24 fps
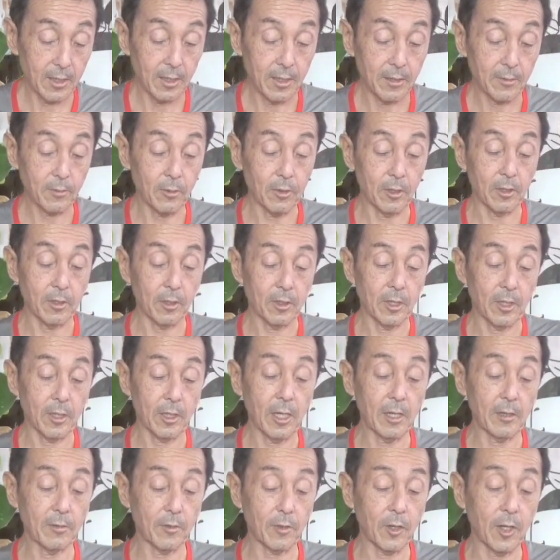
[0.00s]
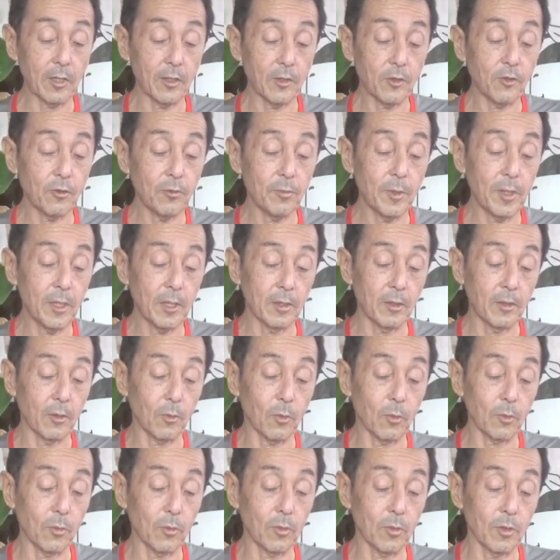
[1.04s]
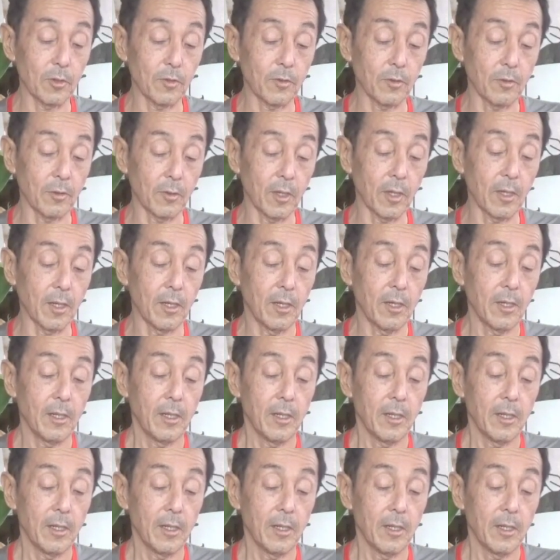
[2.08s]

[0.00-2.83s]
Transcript: いくらでしたっけ、約30万円ってことですよね。